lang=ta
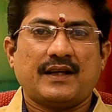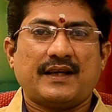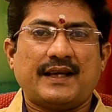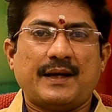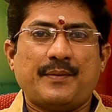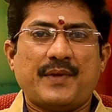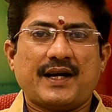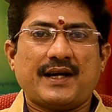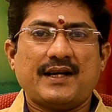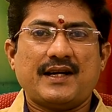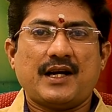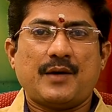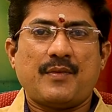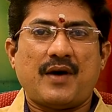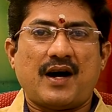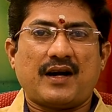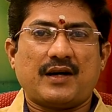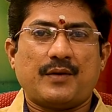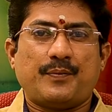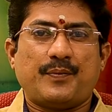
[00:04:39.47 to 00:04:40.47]

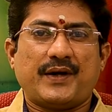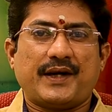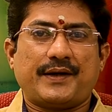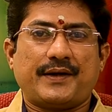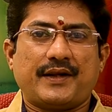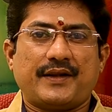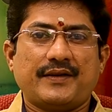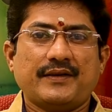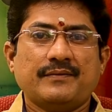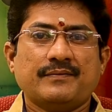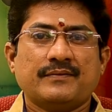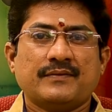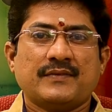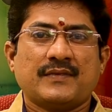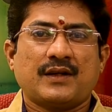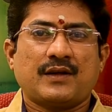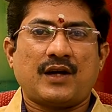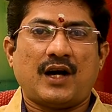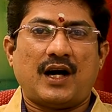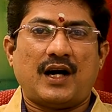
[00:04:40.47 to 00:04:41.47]
யமகண்டமாகப்பட்டது
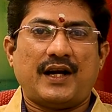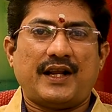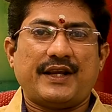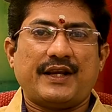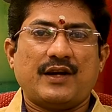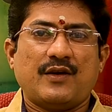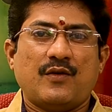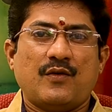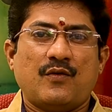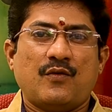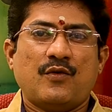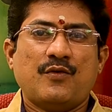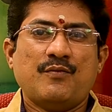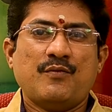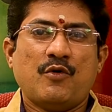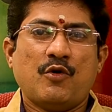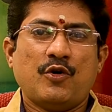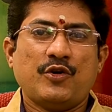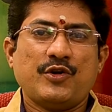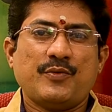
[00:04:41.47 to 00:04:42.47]
காலை
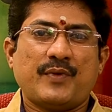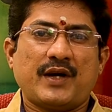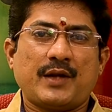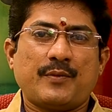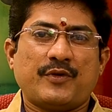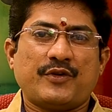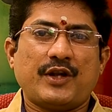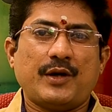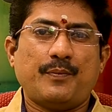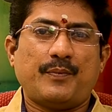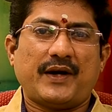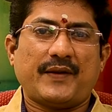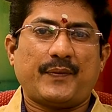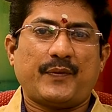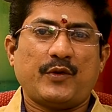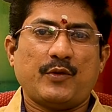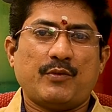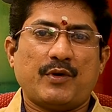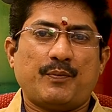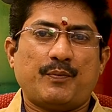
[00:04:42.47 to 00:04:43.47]
ஒம்பது மணி முதல்
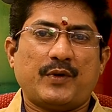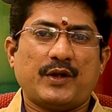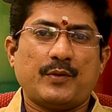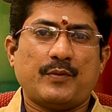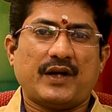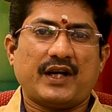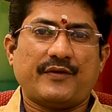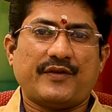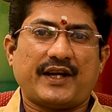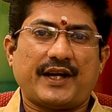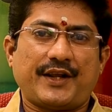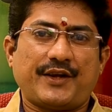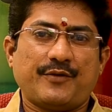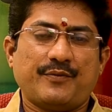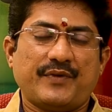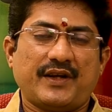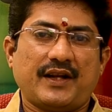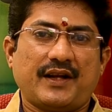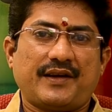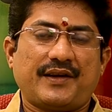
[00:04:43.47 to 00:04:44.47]
பத்து முப்பது மணி
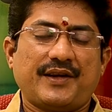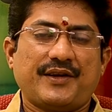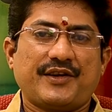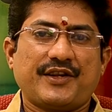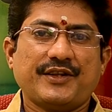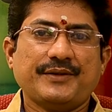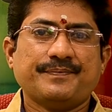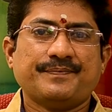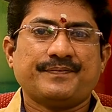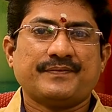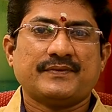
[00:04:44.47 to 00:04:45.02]
வரையும் இருக்கின்றது